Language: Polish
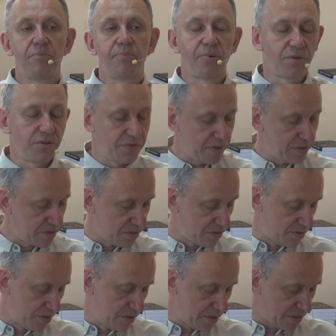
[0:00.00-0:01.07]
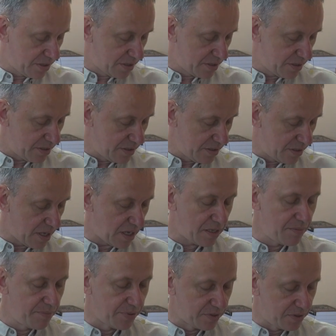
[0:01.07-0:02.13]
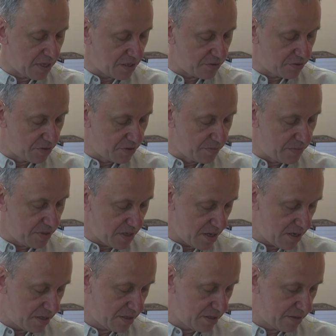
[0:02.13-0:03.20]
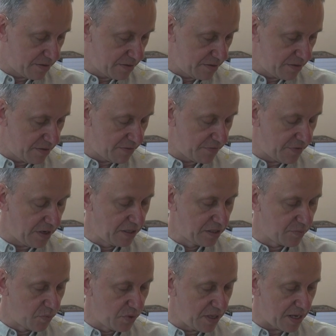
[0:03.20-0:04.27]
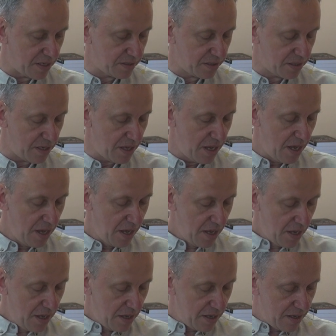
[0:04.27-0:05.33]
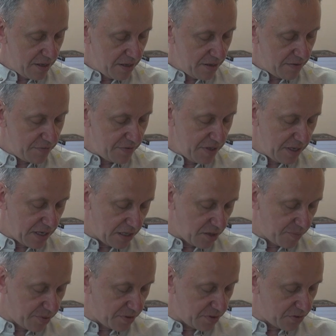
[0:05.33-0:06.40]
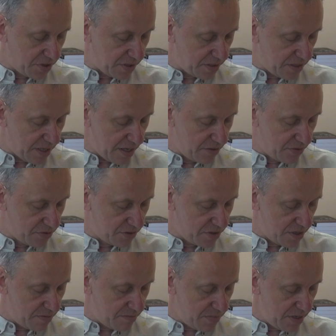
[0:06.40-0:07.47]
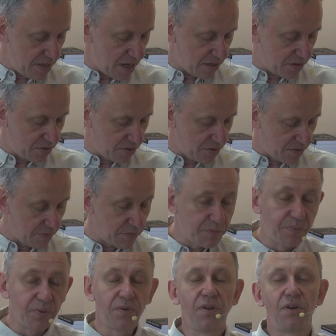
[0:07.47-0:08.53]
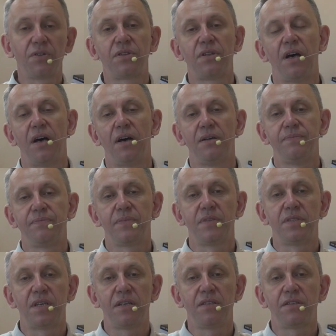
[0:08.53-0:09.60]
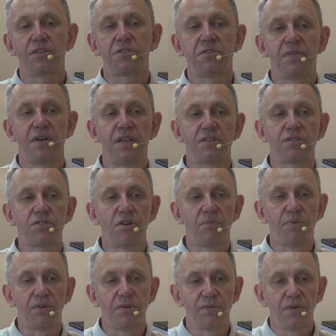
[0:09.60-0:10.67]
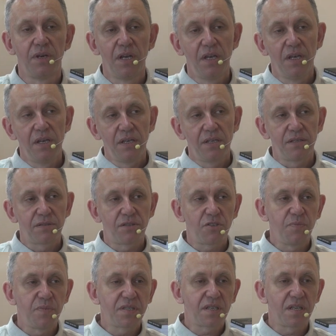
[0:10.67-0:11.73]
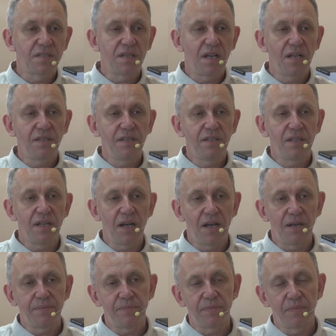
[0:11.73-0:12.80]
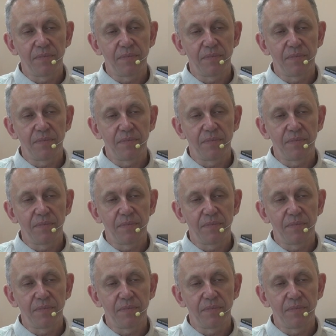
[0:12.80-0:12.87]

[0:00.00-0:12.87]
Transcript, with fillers: poświęconych y, takim postaciom jak y, Felix Młynarski. Y, wynika to po z tego, że my jako wspólnota zainteresowana sobą, jesteśmy skazani na